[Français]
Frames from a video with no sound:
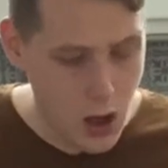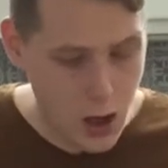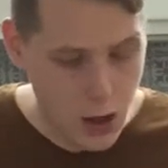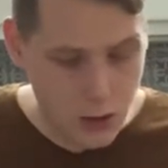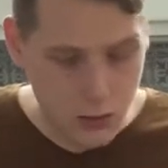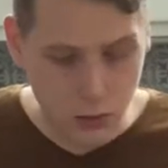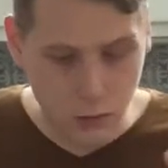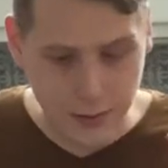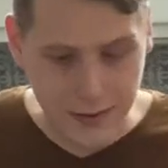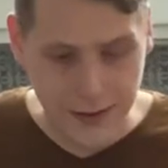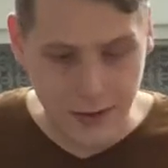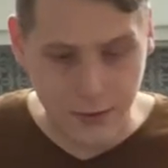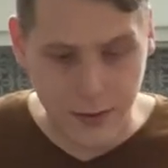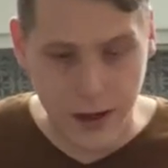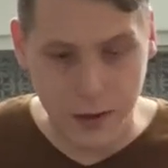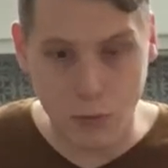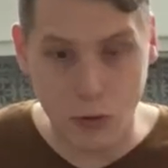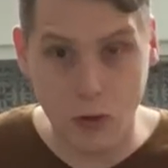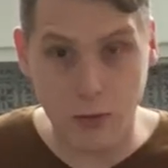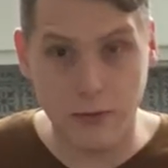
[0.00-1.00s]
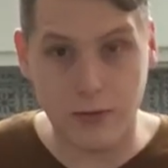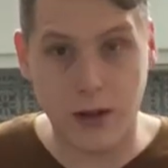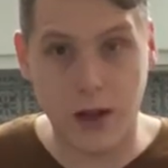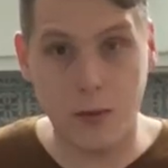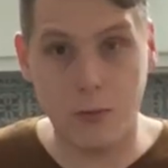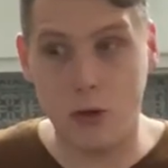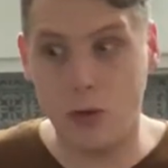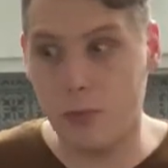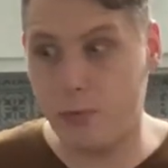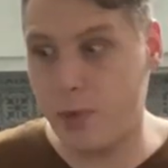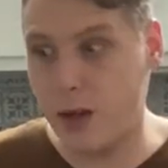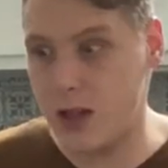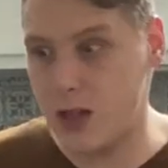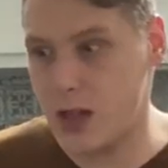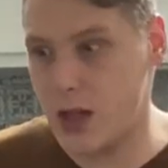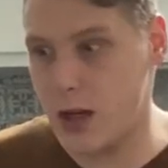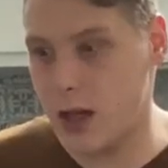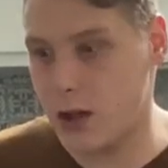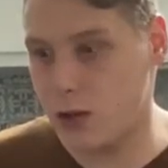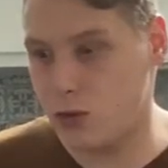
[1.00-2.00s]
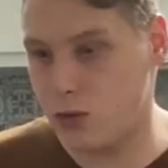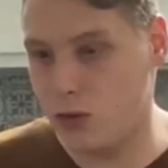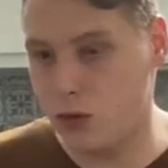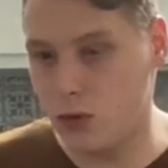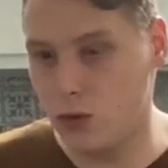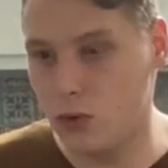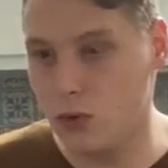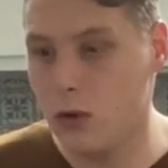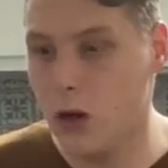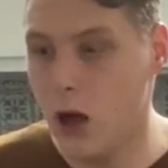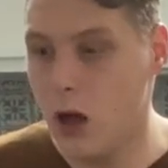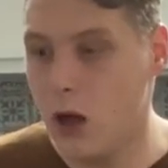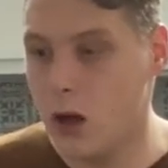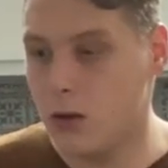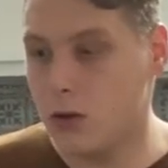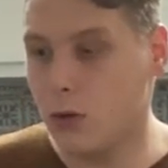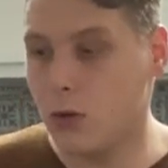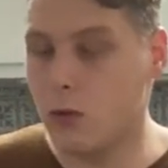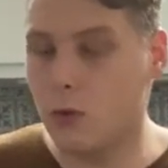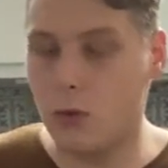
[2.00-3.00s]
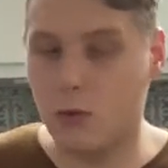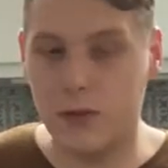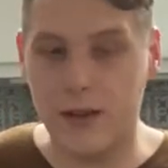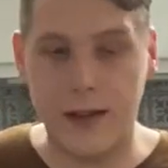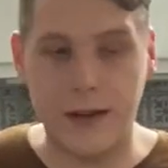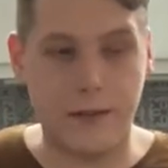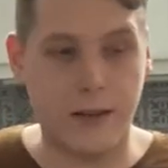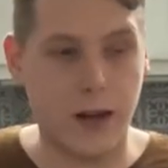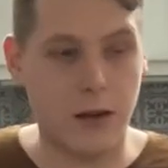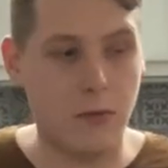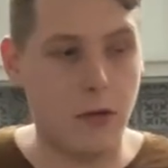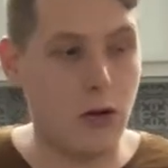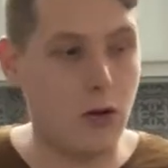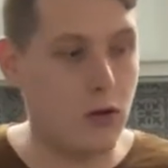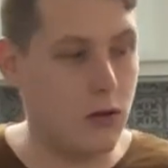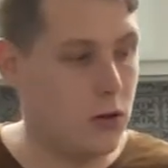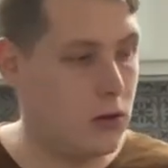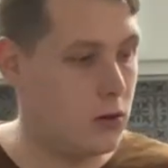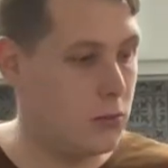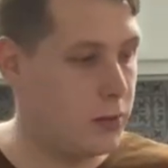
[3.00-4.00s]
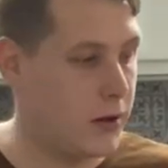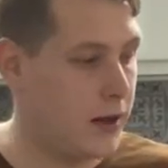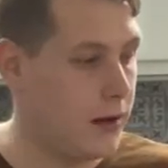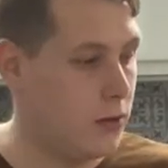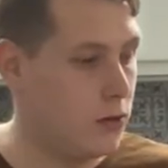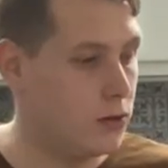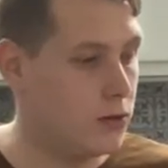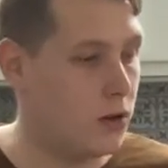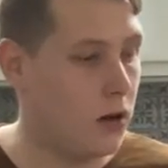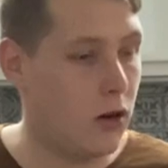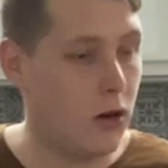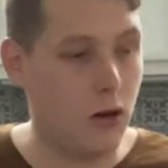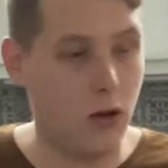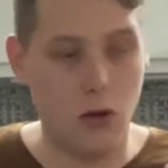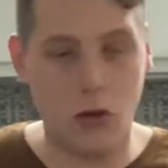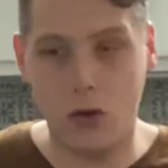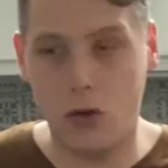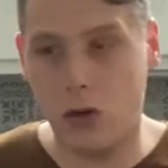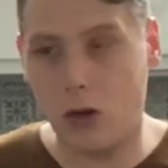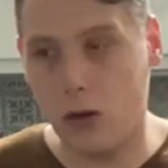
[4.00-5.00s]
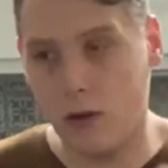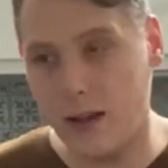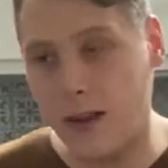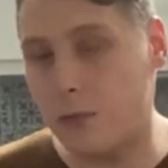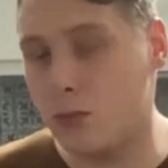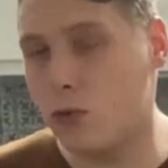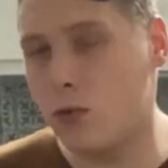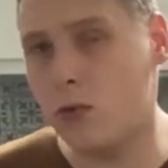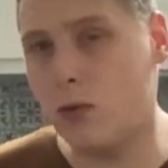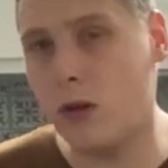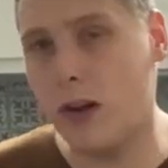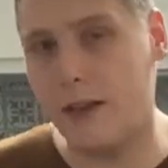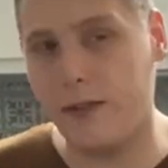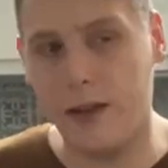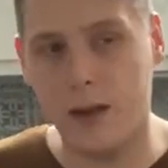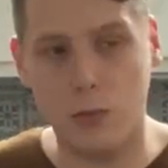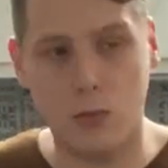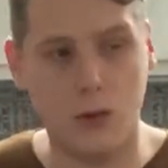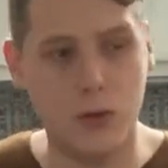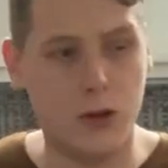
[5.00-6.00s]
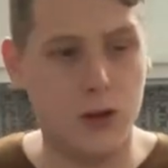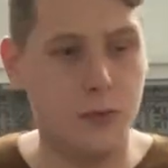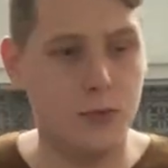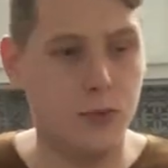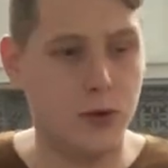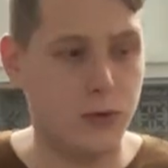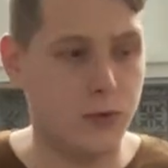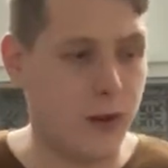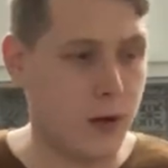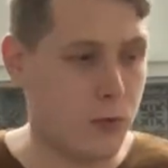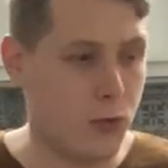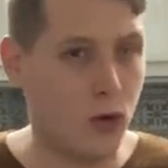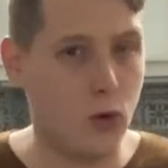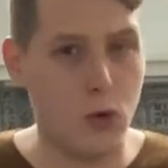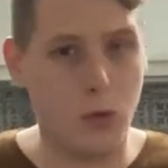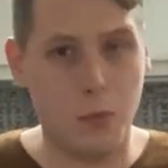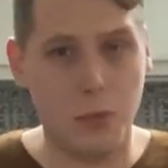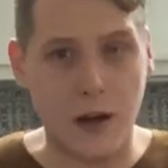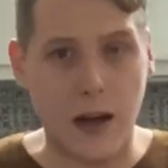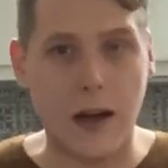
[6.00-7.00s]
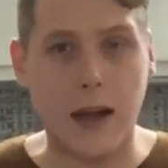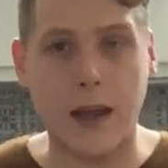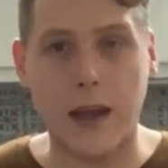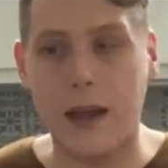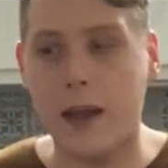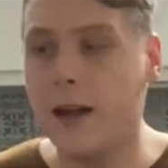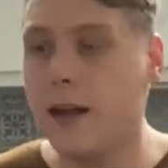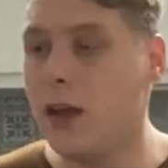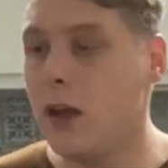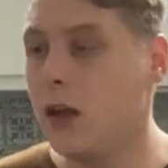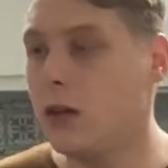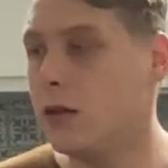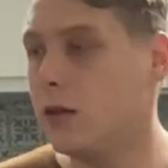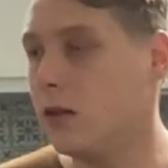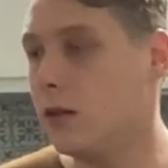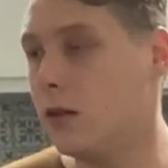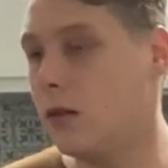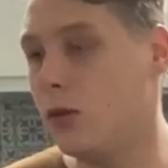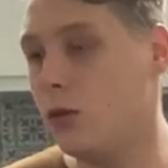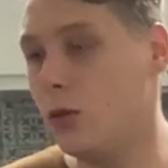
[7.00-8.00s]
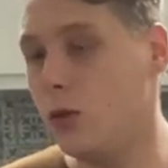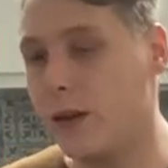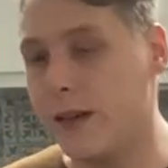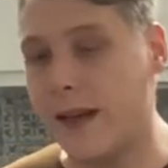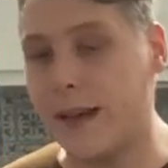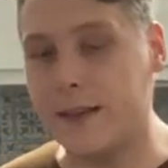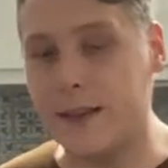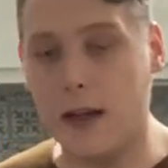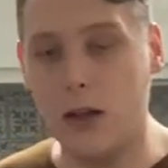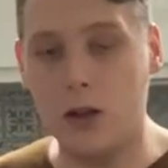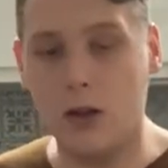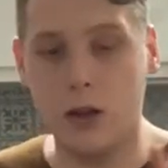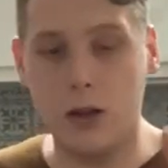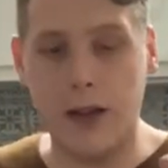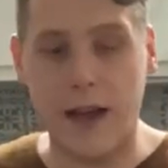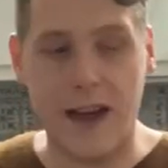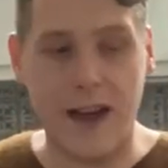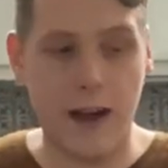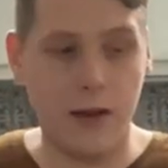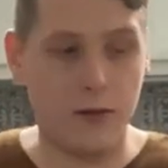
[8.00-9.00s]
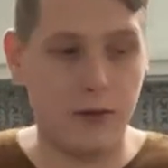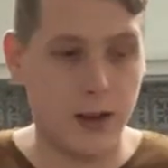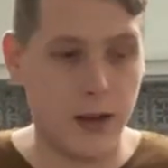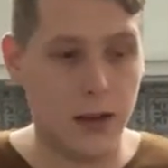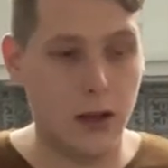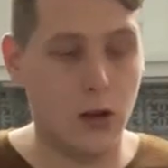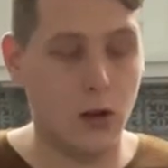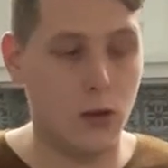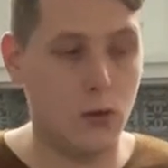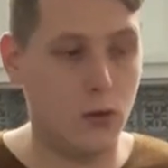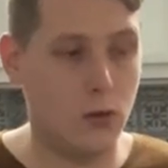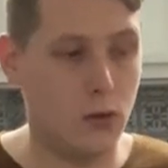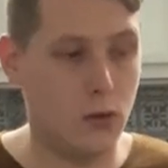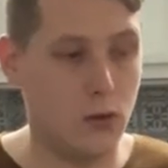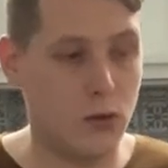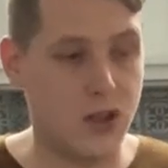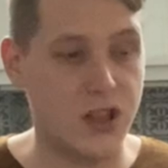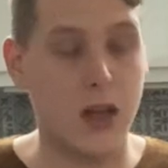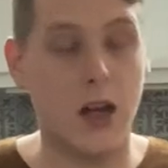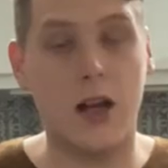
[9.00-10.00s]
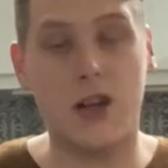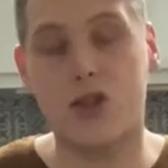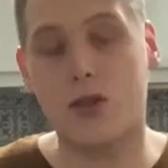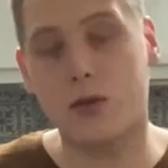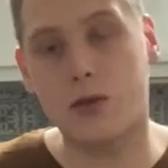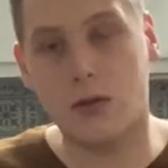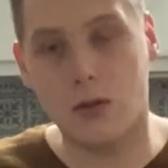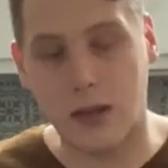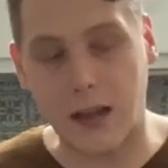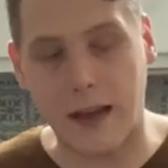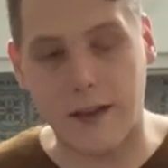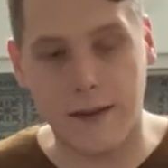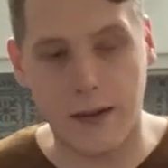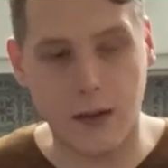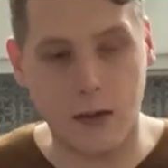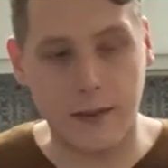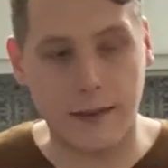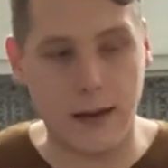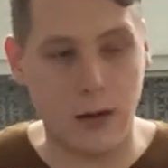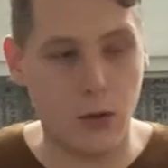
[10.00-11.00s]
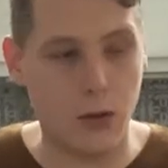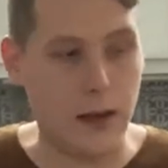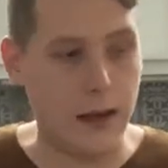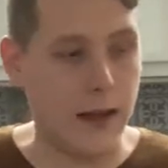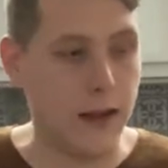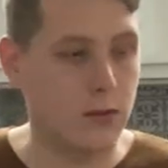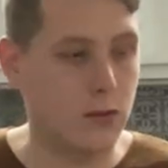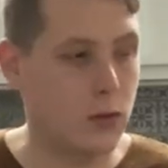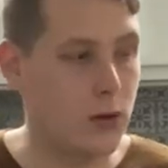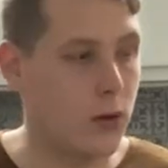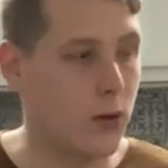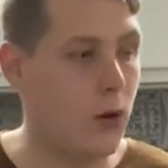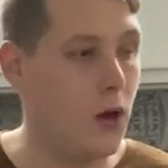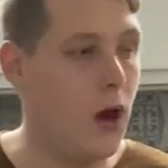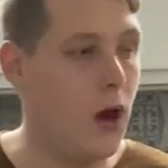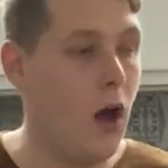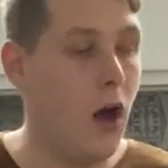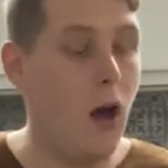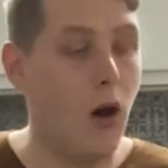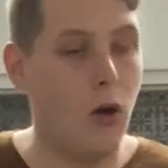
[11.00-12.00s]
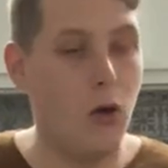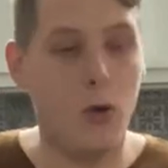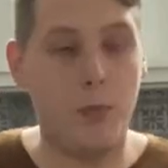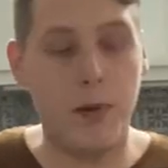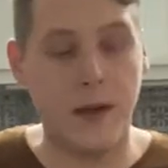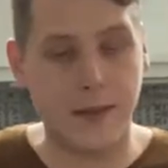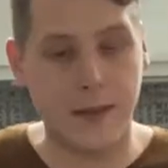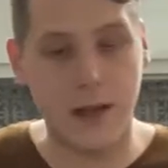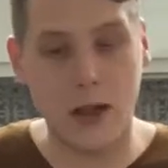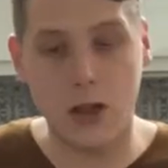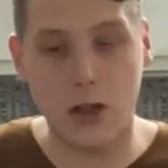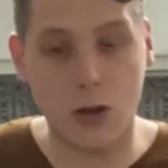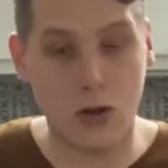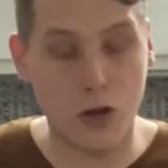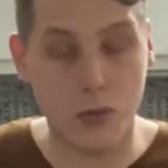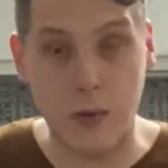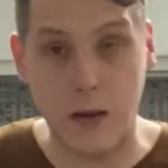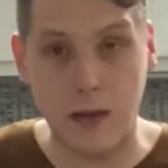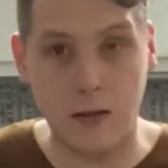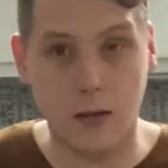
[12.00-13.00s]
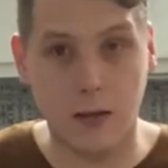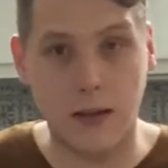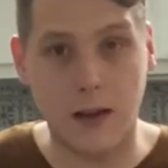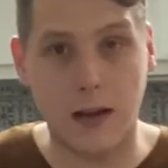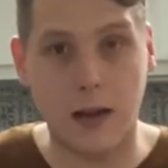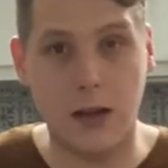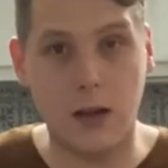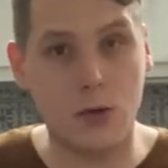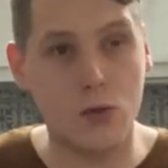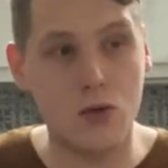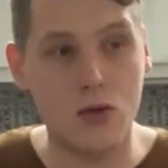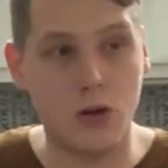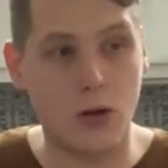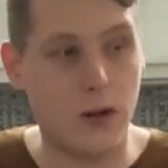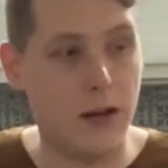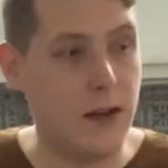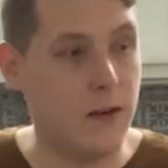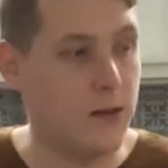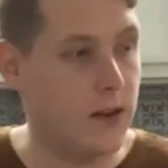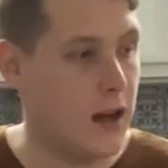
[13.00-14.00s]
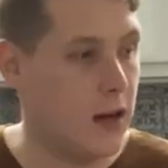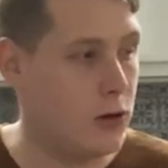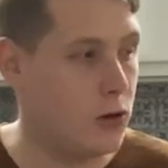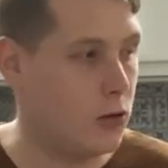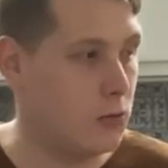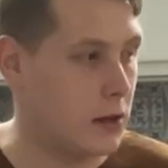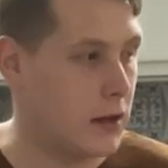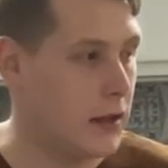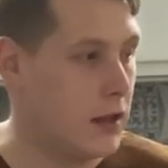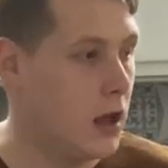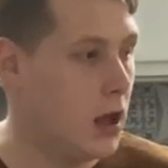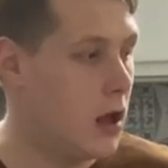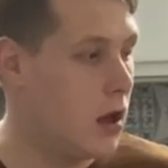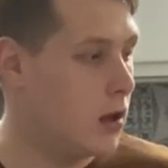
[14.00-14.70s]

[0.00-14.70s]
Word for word: Donc c'est vraiment vraiment pas cher du tout. Donc on a vraiment euh, pris le temps euh, en amont avec mon homme de vraiment comparer euh, le catalogue avec j'ai la chance de travailler dans un Leclerc donc au passage quand je passe dans un rayon, je relève quelques prix.